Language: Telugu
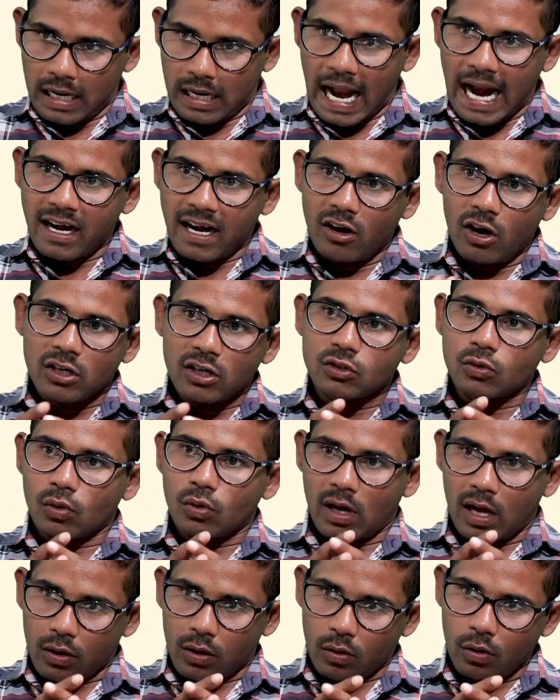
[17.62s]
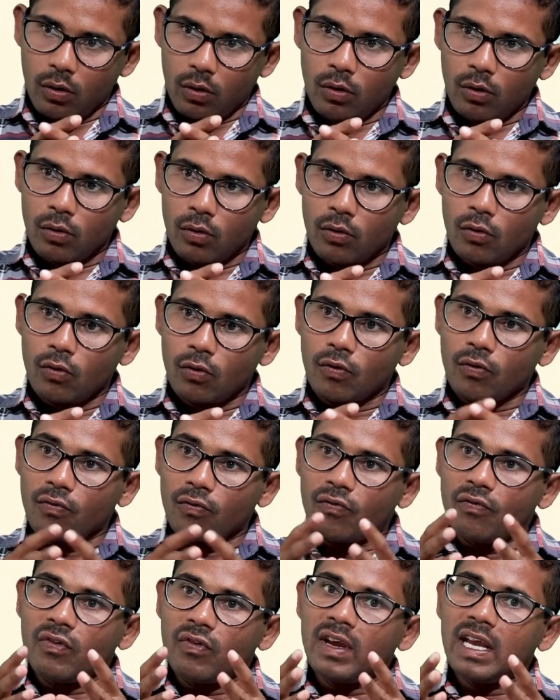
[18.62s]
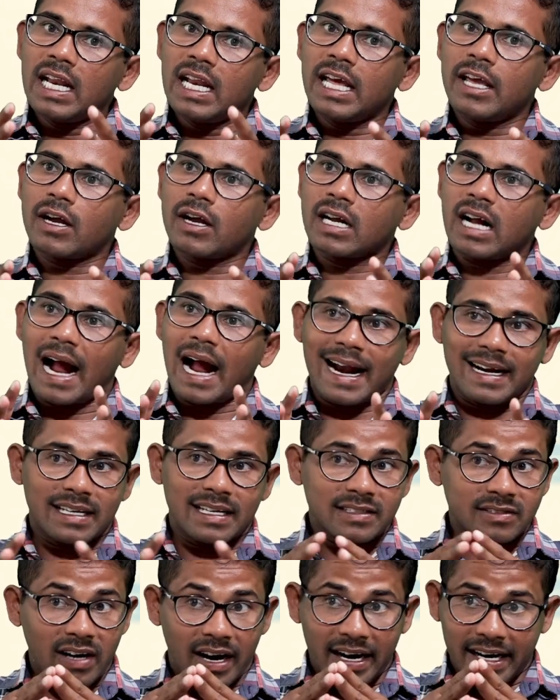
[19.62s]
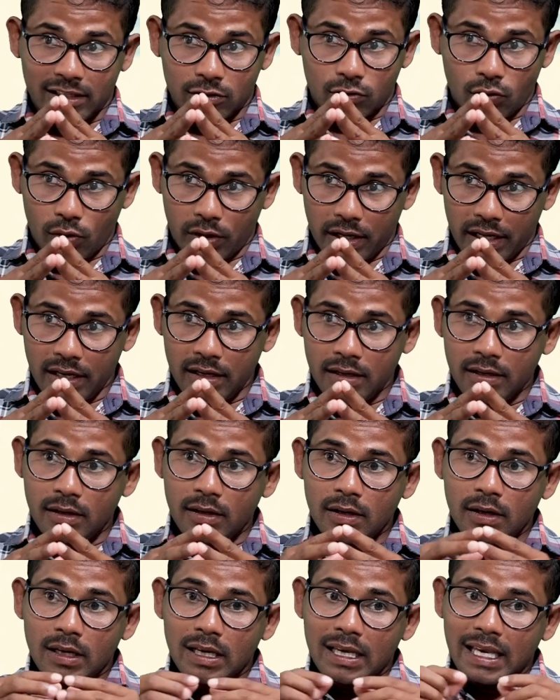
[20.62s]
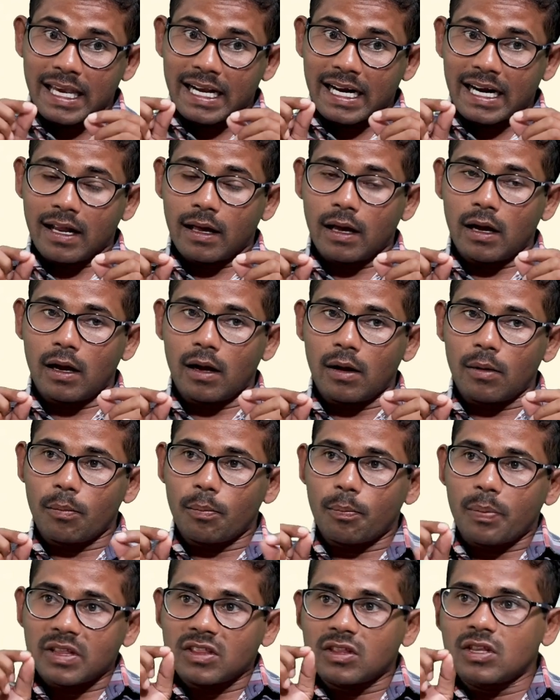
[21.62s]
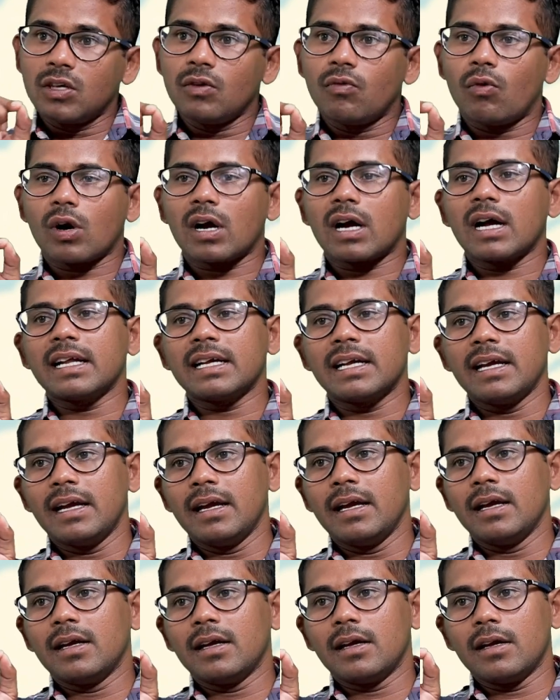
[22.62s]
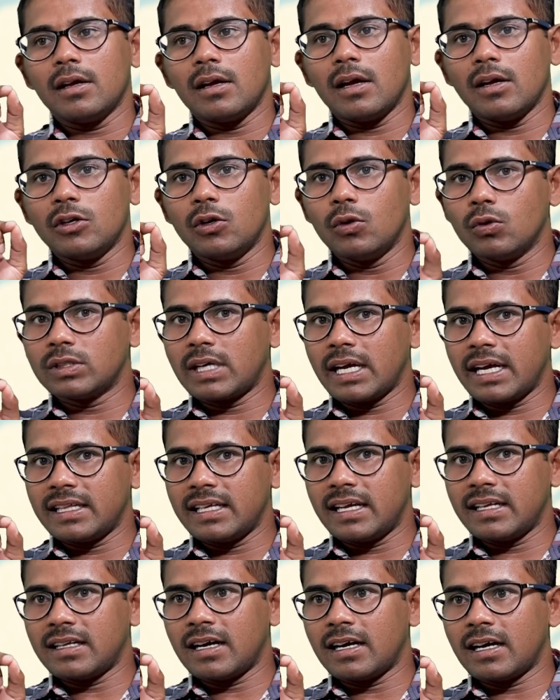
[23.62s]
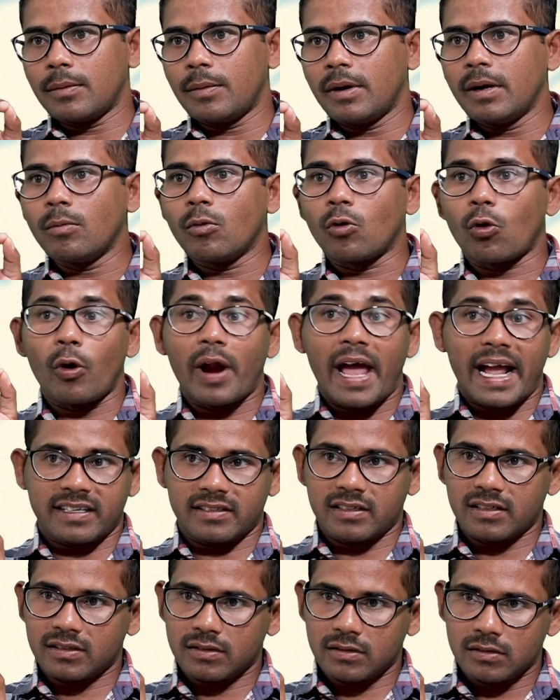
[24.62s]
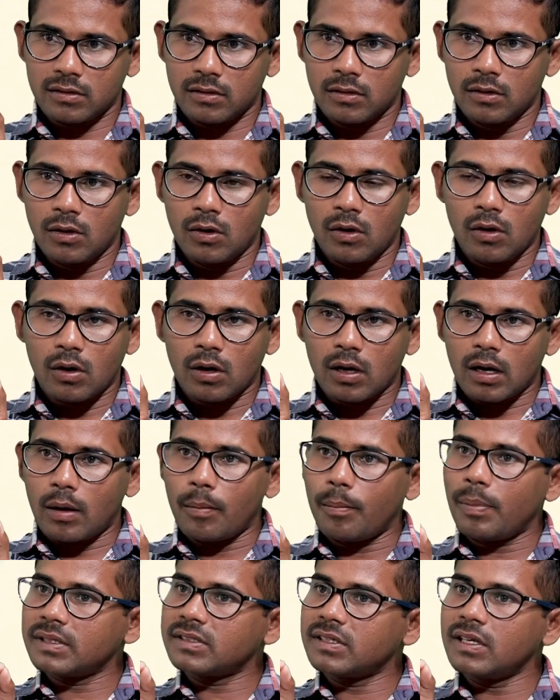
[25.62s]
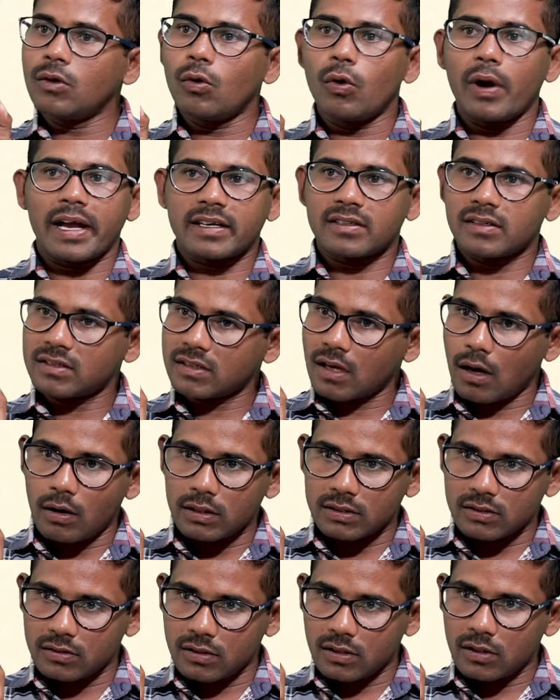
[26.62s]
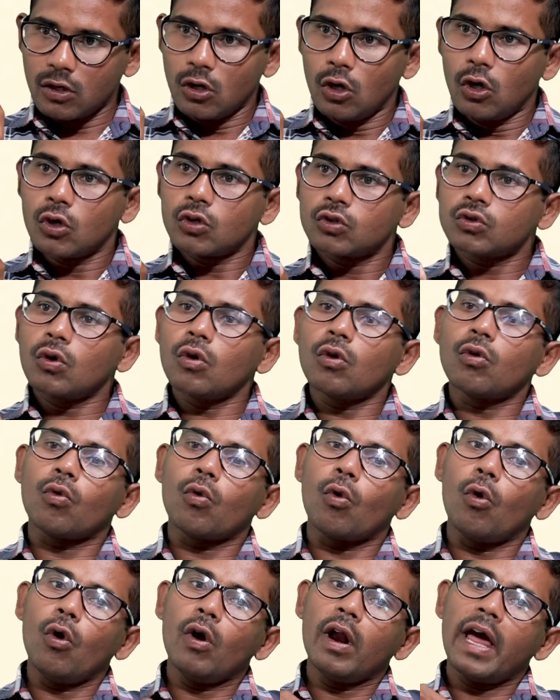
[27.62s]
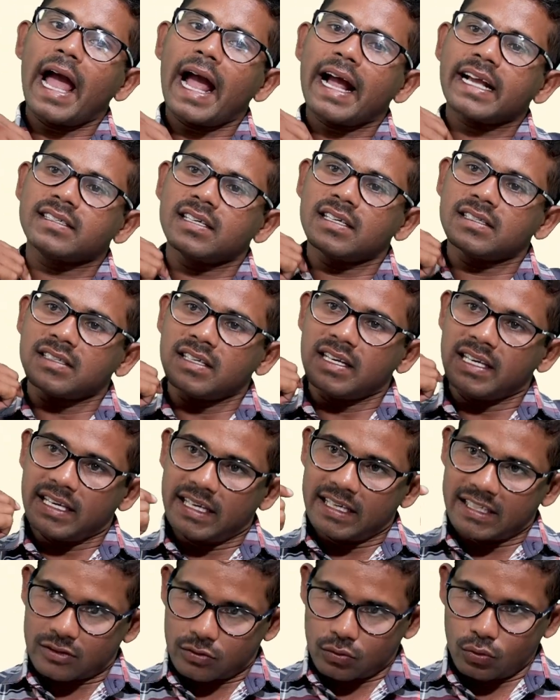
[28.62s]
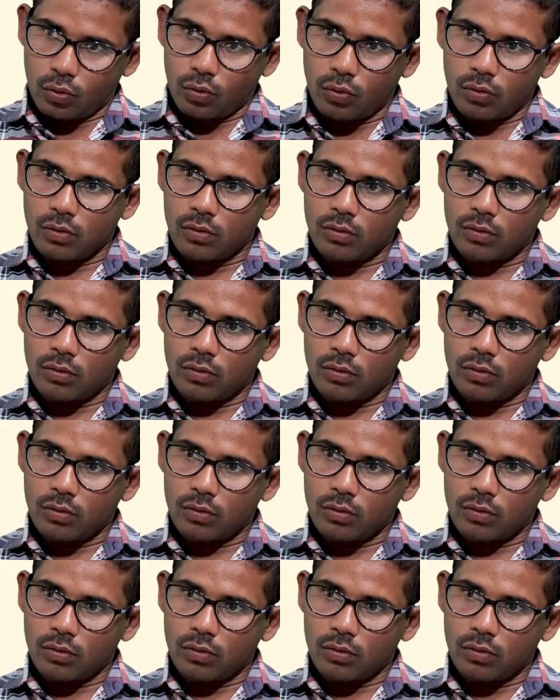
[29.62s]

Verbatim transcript: ల్యాండ్ లార్డ్స్ ఉన్నారో hmm. వీళ్ళ యొక్క అండర్స్టాండింగ్ తోటి ఇక్కడ ప్రతి ఒక్కరికి యూజ్ అయ్యేది ఏంటంటే మేడం రోడ్ యాక్సెస్ కంపల్సరీ రోడ్ యాక్సెస్ కావాల్సిందే సో రోడ్ యాక్సెస్ని ఇస్తూ